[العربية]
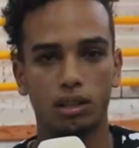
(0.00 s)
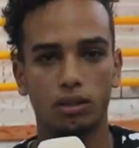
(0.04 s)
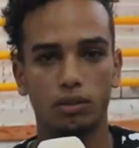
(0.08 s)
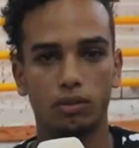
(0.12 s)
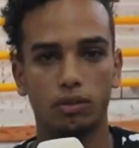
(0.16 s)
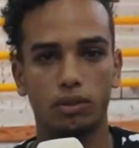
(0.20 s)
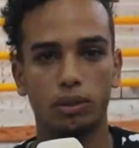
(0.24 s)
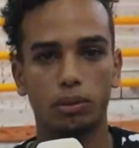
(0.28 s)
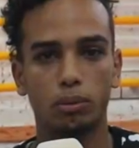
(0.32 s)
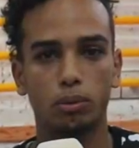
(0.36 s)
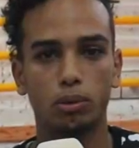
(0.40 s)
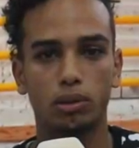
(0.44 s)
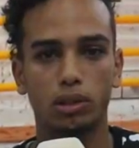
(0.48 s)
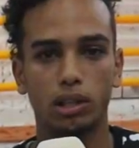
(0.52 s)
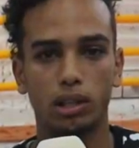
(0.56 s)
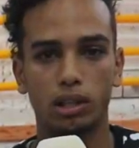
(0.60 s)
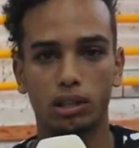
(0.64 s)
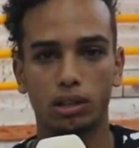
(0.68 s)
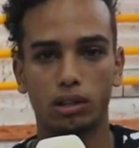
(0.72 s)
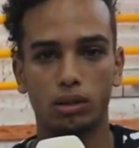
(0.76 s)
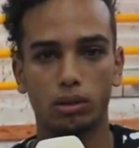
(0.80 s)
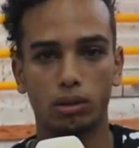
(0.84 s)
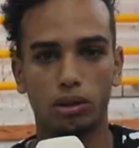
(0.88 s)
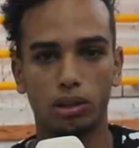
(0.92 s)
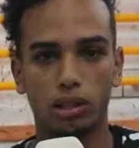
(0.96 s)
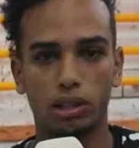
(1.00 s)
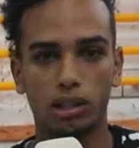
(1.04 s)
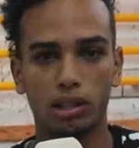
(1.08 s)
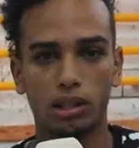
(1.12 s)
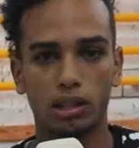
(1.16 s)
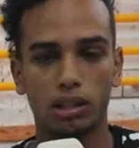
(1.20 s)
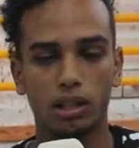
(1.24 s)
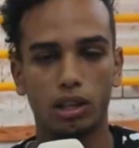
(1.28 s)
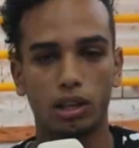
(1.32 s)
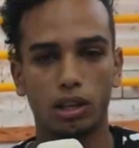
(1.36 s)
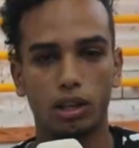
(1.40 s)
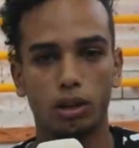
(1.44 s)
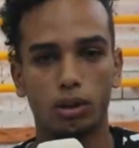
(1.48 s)
في بلدان اخرى
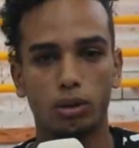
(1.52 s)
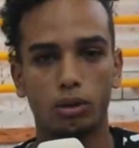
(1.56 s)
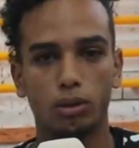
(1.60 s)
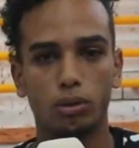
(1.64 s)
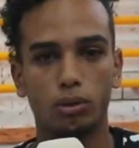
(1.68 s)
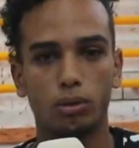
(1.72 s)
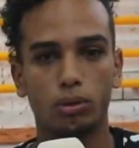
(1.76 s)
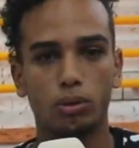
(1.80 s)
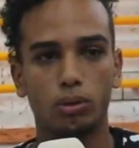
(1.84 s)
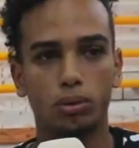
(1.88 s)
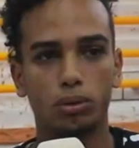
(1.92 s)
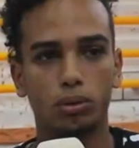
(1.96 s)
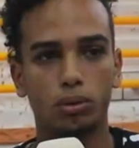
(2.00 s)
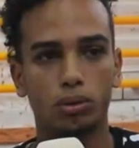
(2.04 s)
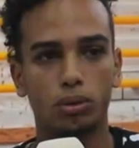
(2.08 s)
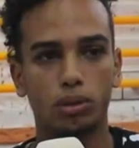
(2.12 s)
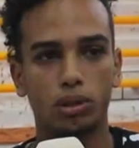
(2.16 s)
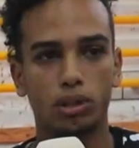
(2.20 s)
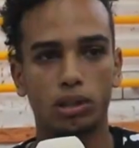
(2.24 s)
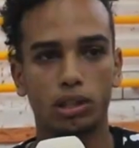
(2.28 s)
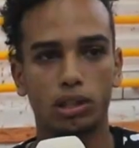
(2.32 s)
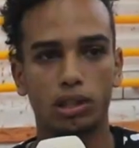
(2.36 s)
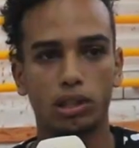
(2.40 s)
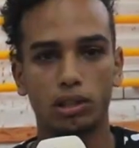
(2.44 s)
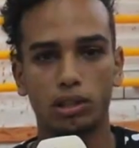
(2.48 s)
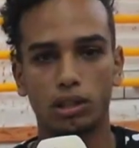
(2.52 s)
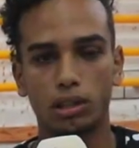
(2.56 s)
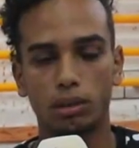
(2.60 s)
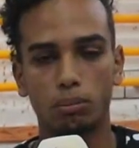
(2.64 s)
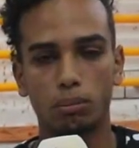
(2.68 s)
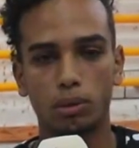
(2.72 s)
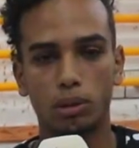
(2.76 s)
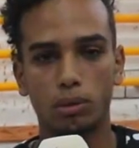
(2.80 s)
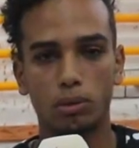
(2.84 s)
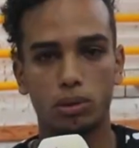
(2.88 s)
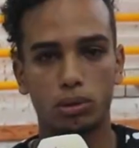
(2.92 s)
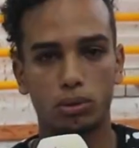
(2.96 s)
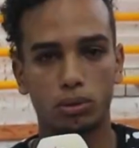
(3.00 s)
وكنطلب
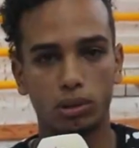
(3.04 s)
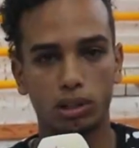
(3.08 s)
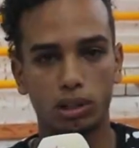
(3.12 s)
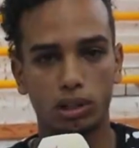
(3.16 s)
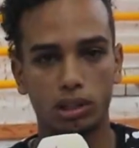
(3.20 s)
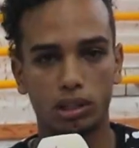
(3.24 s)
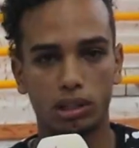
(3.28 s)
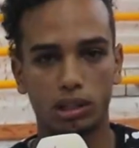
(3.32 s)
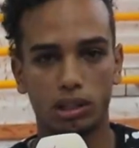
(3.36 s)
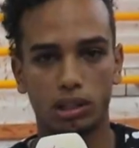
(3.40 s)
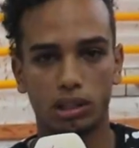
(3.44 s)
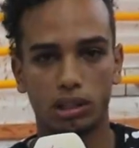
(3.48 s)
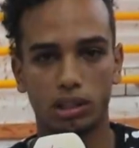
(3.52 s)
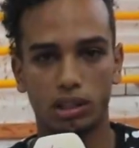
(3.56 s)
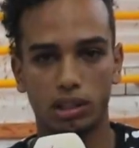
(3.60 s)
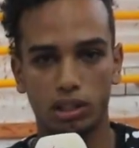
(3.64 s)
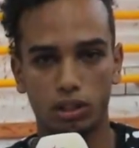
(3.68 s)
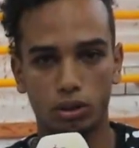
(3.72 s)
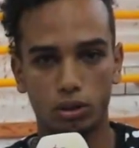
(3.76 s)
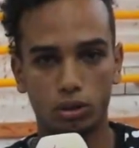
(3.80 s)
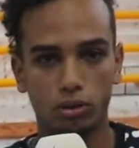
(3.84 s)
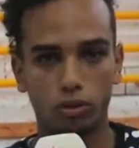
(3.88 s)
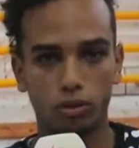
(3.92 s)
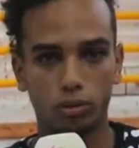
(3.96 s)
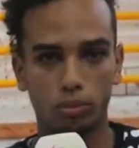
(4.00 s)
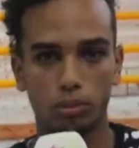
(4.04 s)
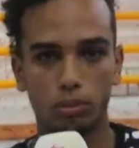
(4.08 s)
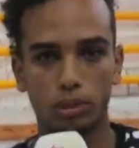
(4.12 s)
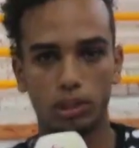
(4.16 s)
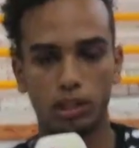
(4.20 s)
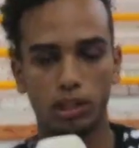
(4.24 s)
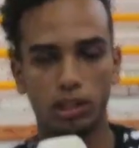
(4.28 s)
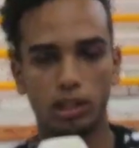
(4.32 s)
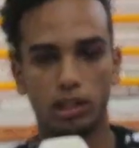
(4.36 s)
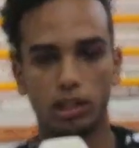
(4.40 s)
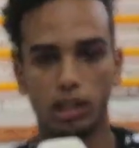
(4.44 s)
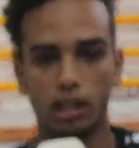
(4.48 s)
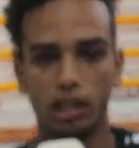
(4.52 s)
من المسؤولين يشوفوا
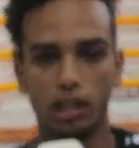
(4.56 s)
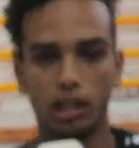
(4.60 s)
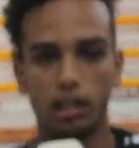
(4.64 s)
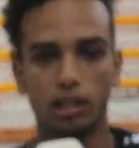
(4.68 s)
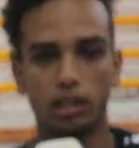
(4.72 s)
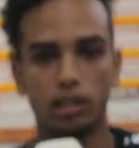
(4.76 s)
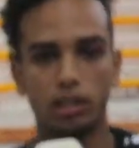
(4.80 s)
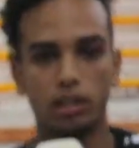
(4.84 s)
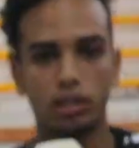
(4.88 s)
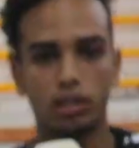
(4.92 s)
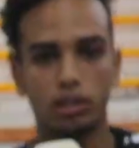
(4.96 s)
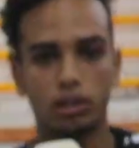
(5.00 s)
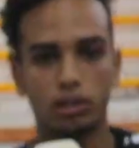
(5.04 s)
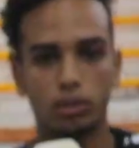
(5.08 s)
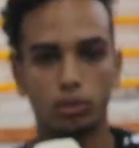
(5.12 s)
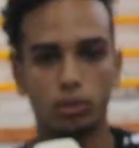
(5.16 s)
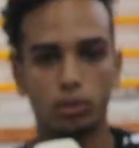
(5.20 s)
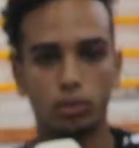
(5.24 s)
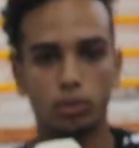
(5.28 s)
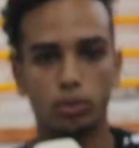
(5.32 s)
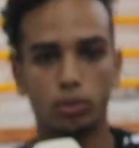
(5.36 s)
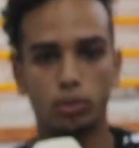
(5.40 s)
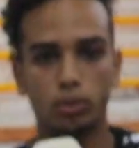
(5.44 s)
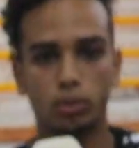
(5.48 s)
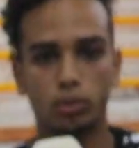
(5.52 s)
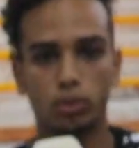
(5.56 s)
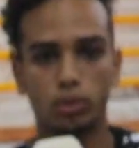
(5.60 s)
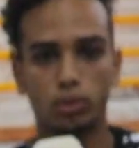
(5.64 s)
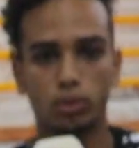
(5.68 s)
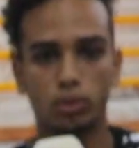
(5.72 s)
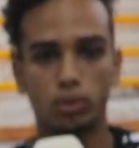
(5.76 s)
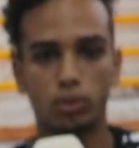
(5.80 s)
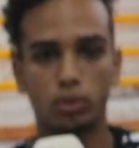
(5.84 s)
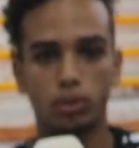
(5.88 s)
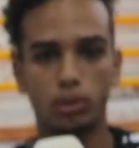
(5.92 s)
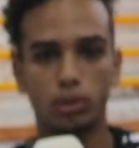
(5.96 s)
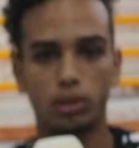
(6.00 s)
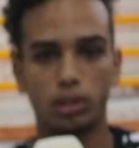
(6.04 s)
من حالنا
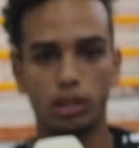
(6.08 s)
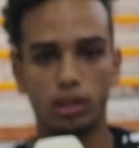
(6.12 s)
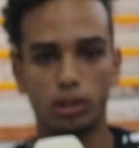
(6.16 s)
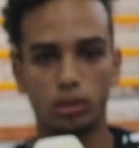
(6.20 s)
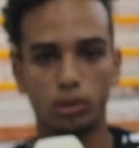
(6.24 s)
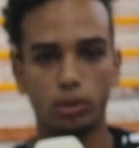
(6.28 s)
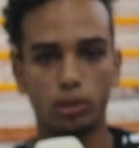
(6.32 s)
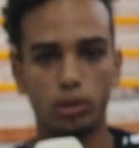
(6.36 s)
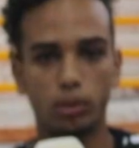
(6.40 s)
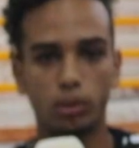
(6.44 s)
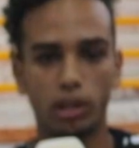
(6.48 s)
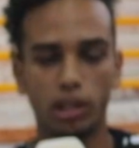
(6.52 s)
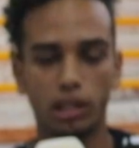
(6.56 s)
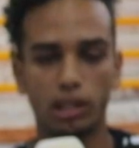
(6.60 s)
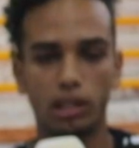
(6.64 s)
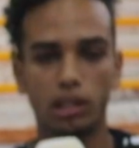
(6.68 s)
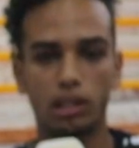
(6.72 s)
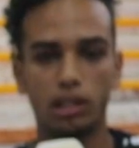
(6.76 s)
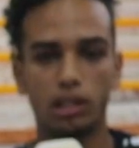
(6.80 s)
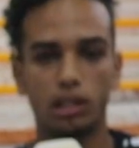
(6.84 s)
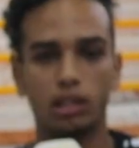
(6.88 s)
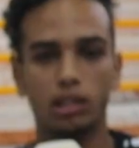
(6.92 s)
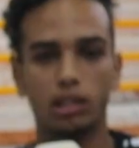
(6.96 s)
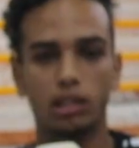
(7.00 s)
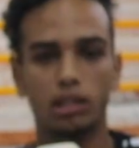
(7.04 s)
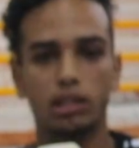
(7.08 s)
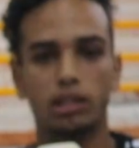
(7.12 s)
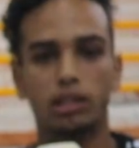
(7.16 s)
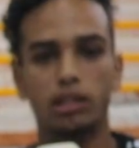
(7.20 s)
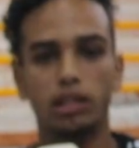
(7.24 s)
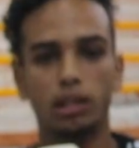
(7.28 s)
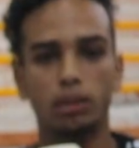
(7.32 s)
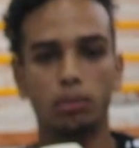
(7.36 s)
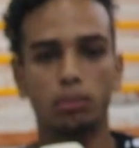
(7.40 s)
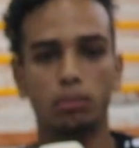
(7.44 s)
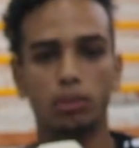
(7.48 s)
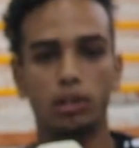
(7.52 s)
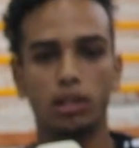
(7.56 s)
ويعطونا واحد
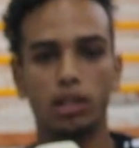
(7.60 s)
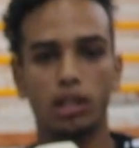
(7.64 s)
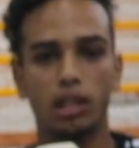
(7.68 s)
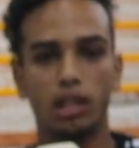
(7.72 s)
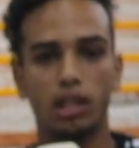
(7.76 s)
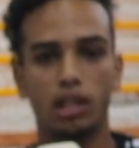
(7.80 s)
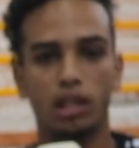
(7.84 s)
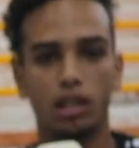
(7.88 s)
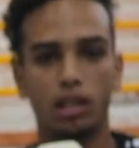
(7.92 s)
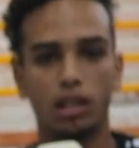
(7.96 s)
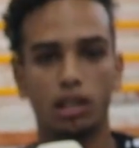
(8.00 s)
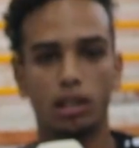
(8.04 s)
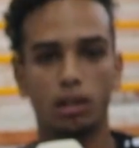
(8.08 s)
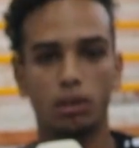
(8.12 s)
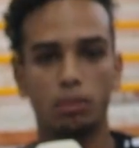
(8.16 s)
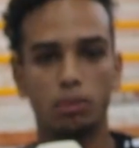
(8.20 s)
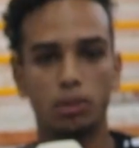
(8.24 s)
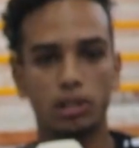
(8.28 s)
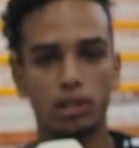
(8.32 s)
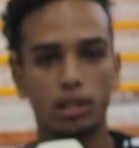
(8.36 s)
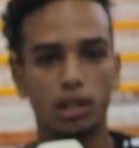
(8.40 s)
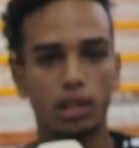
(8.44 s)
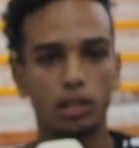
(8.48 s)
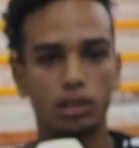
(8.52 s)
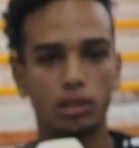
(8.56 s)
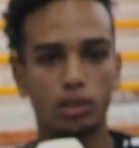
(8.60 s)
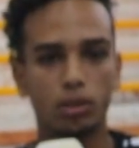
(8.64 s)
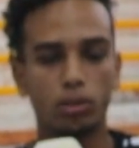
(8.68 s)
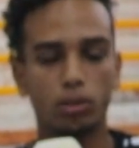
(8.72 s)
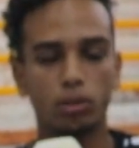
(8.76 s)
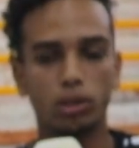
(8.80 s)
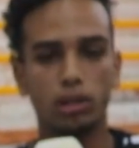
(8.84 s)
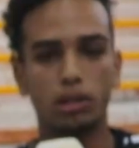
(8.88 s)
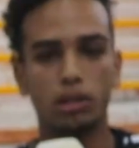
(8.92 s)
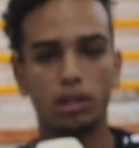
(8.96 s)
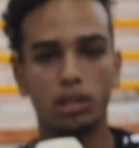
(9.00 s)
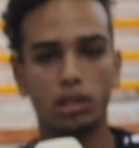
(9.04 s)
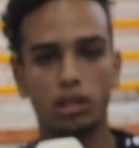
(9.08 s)
الدعم باش
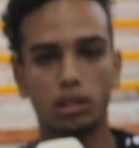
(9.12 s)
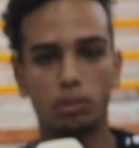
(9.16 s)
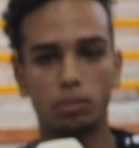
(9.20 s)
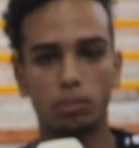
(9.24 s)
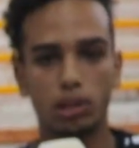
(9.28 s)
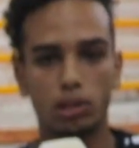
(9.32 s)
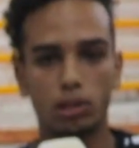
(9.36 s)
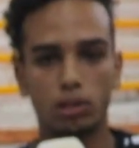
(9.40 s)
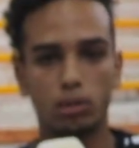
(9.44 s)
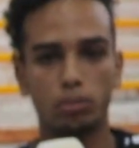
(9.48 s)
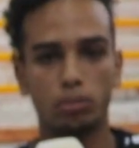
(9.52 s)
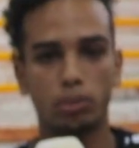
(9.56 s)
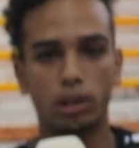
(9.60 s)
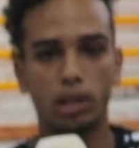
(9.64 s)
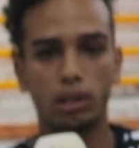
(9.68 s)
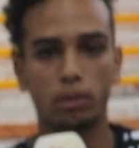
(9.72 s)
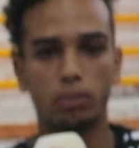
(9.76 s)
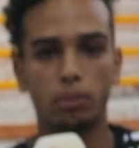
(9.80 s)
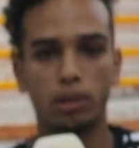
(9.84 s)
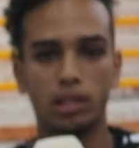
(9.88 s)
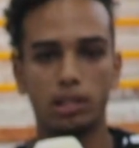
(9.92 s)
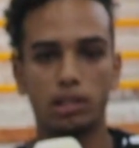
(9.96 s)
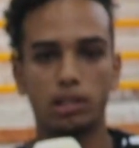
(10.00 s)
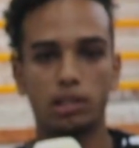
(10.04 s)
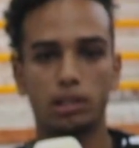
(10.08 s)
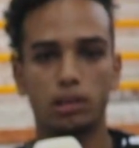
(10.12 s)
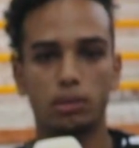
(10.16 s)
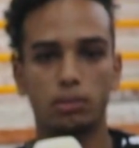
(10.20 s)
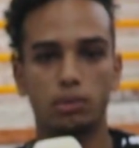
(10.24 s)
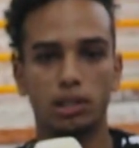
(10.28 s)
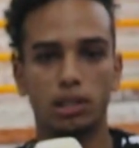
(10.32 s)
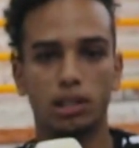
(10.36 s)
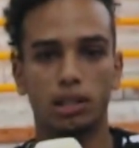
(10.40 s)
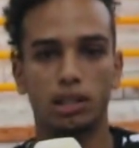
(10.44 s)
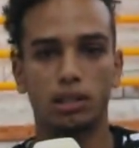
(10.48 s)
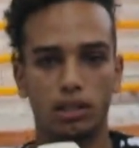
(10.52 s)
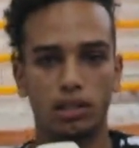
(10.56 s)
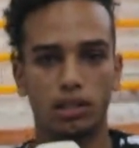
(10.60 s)
نقدروا نمثلوا المغرب احسن
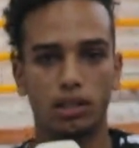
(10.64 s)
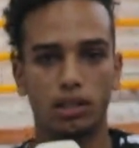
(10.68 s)
تمثيل